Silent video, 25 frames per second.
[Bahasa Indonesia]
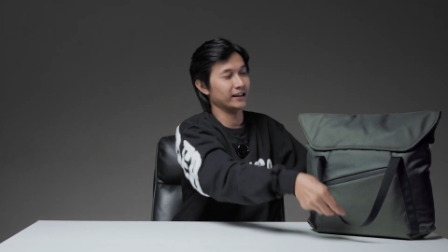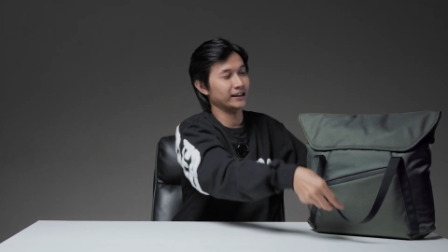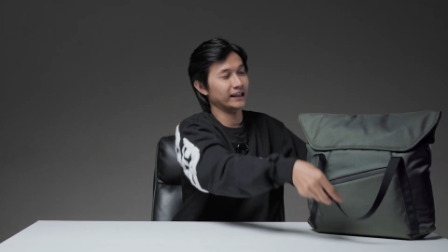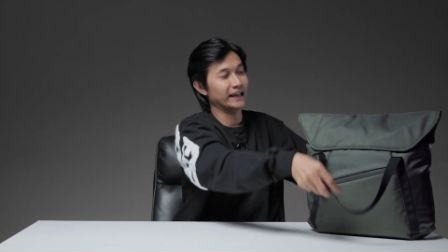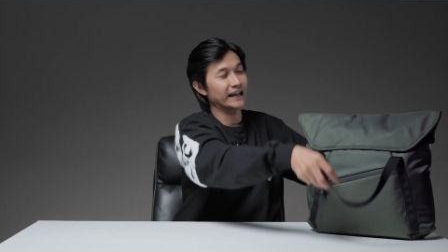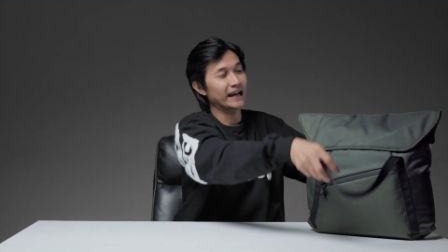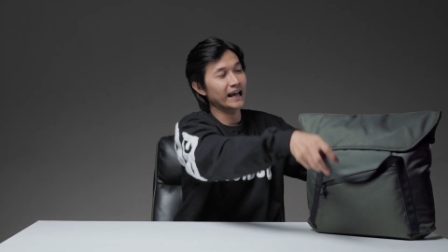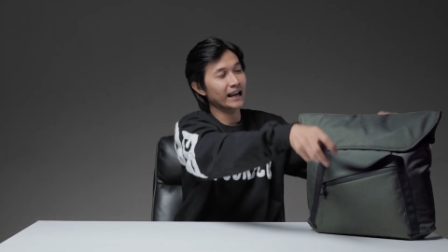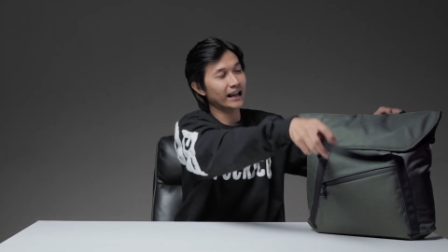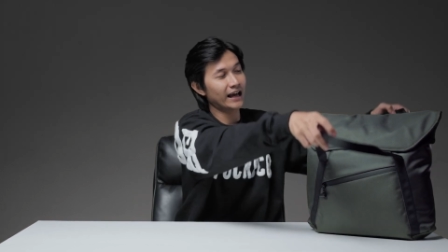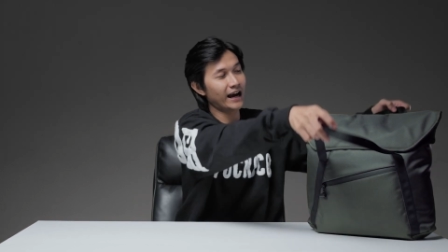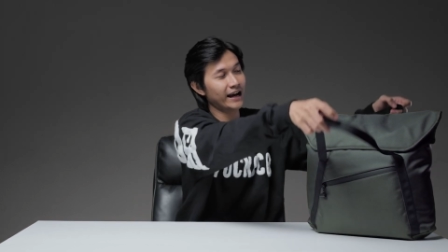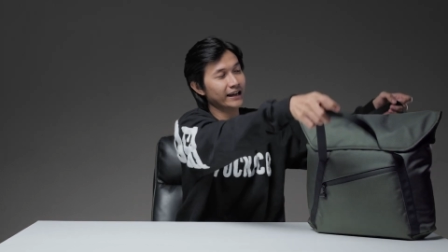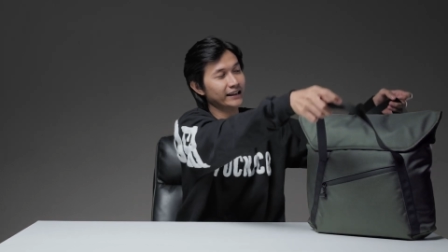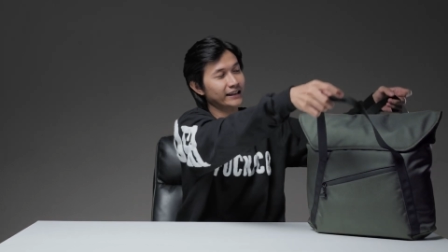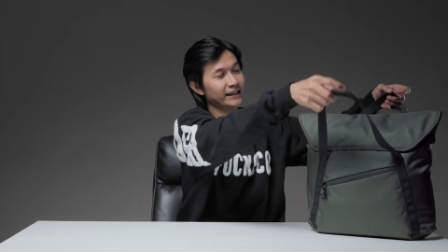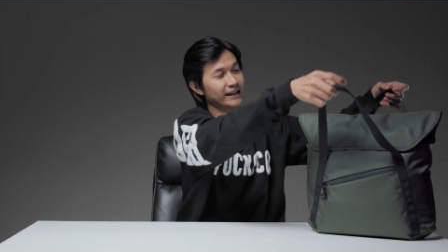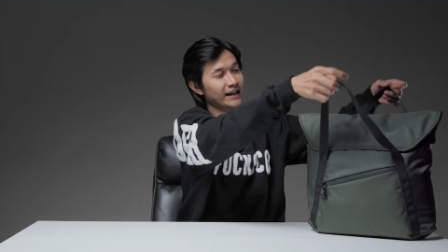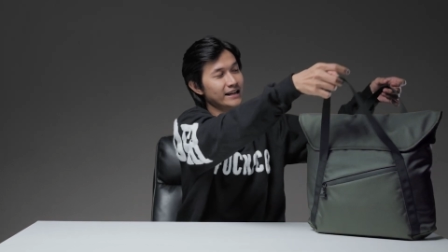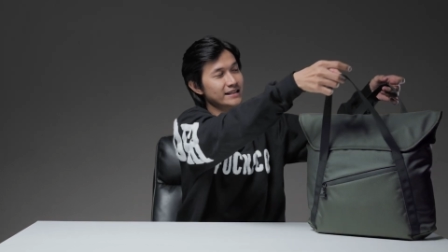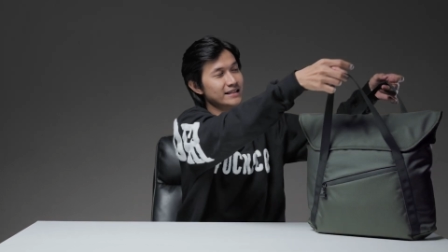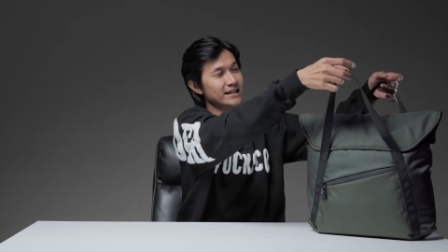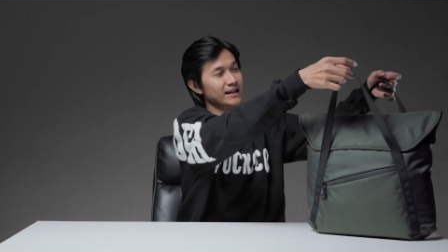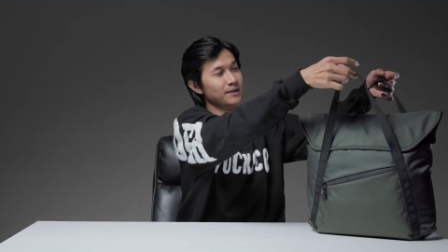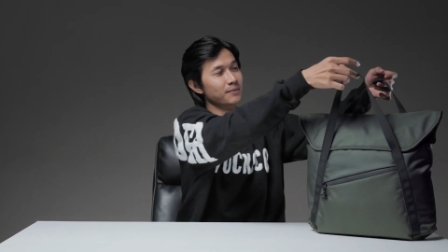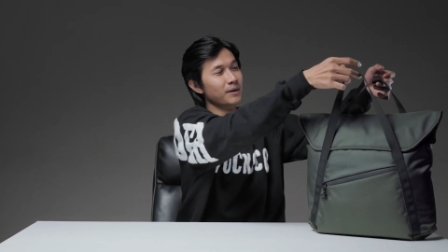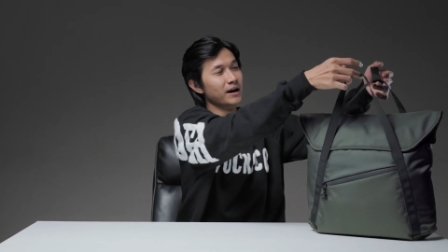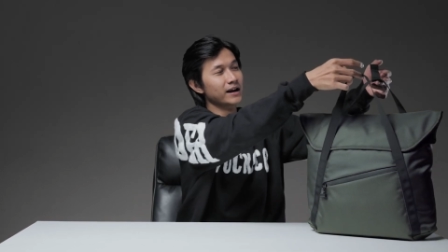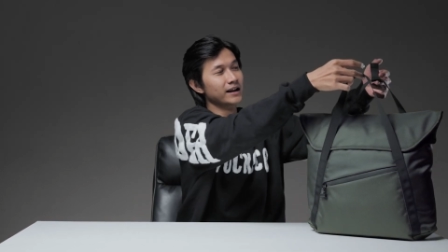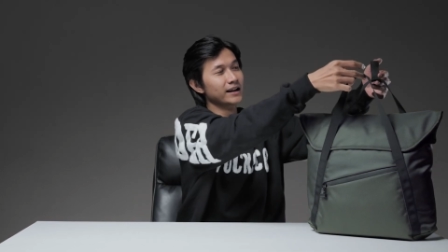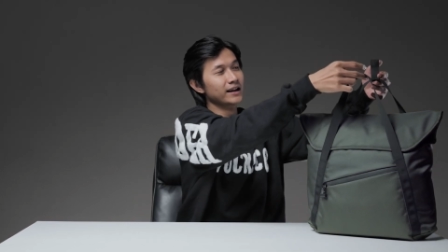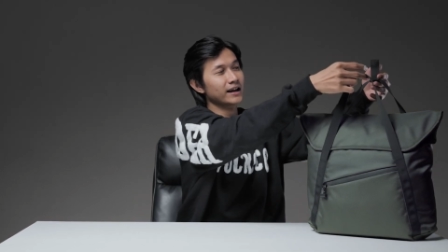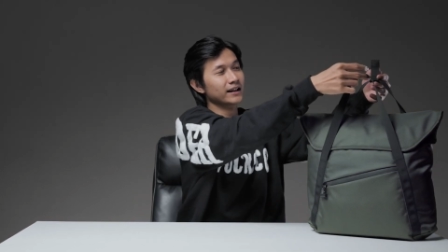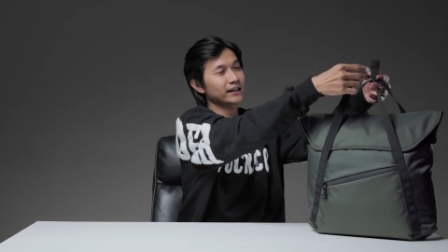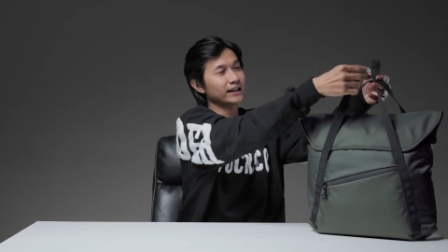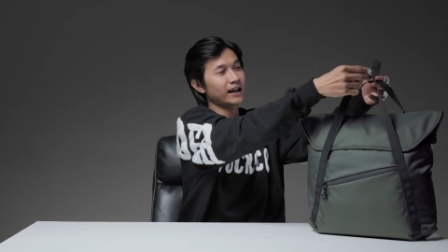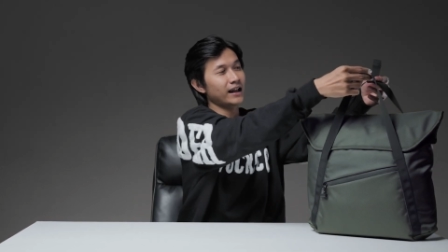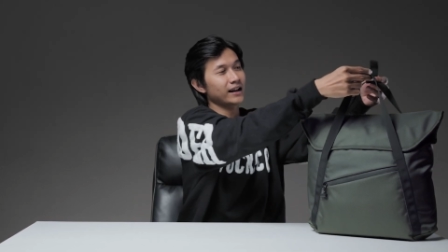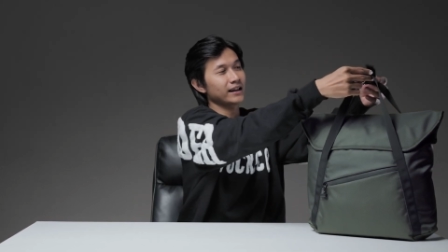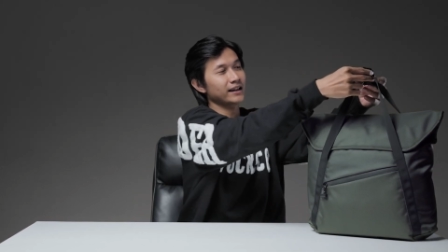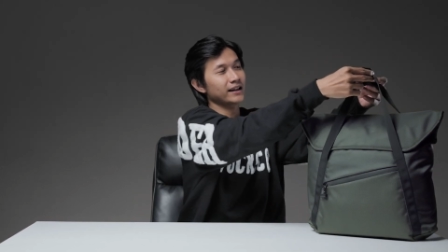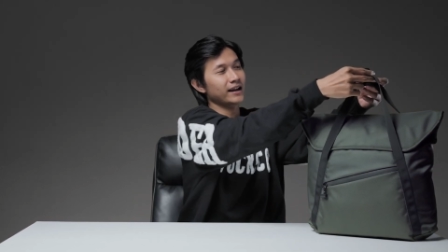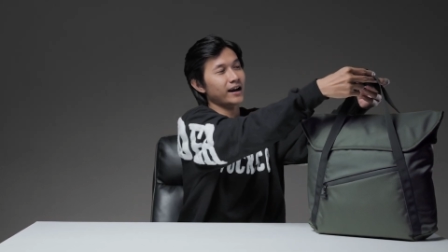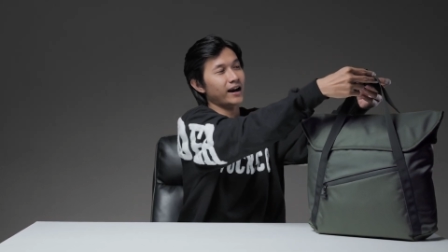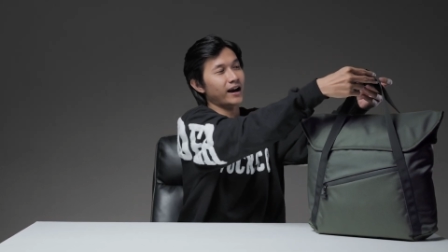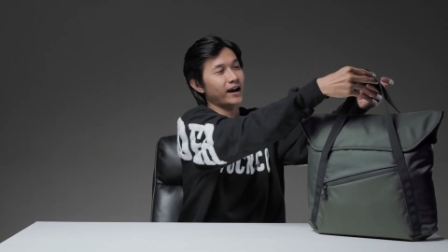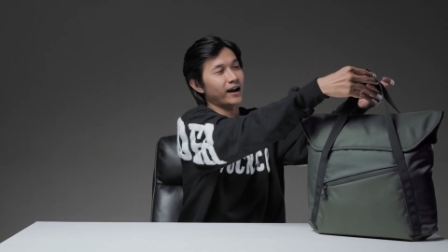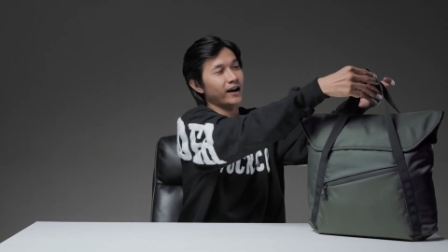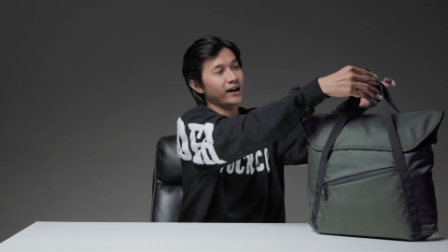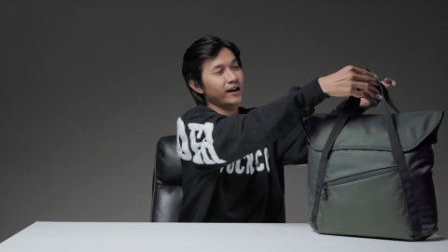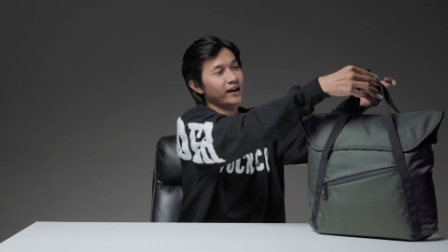tinggal kaitin aja di bagian talinya.